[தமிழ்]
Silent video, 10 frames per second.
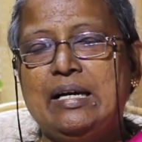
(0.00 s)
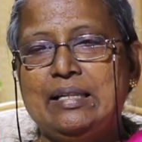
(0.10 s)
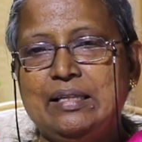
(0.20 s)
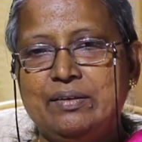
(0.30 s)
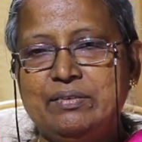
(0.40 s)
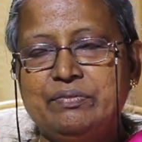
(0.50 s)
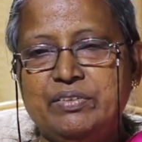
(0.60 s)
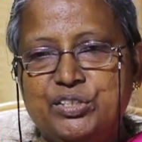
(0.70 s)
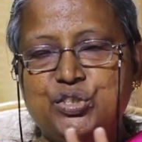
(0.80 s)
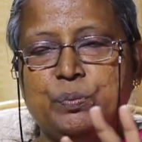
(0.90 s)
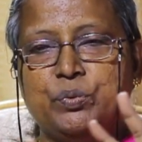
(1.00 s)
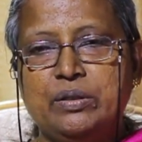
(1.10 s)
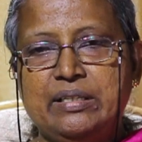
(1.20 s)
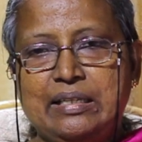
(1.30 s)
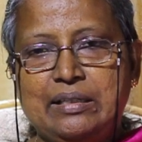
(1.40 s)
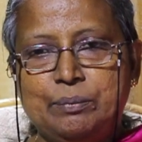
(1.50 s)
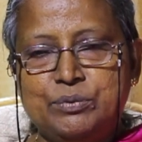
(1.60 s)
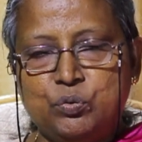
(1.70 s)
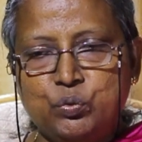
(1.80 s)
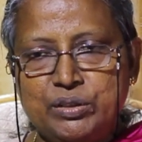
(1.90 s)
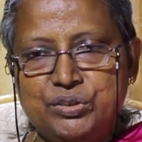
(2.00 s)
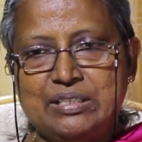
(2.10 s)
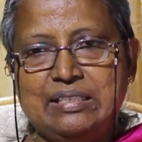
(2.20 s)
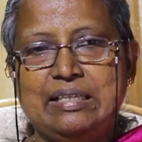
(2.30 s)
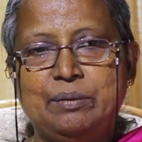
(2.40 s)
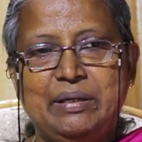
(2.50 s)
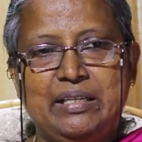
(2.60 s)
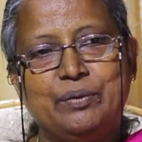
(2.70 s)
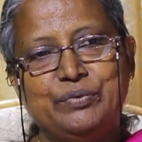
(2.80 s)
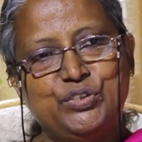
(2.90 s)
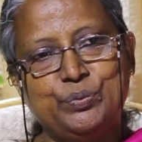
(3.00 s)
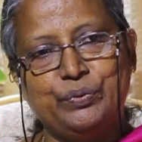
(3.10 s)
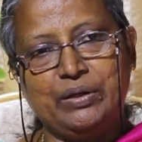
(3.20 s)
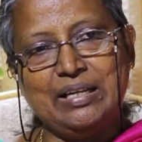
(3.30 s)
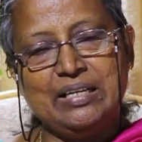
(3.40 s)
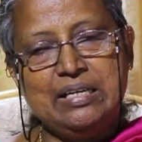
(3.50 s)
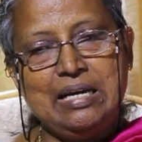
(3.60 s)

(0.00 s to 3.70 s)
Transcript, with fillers: அதாவது விரித்து போட்டு அந்த அப்சார்ப் உறிஞ்சுற தன்மை நீங்கள் விரித்து போனால்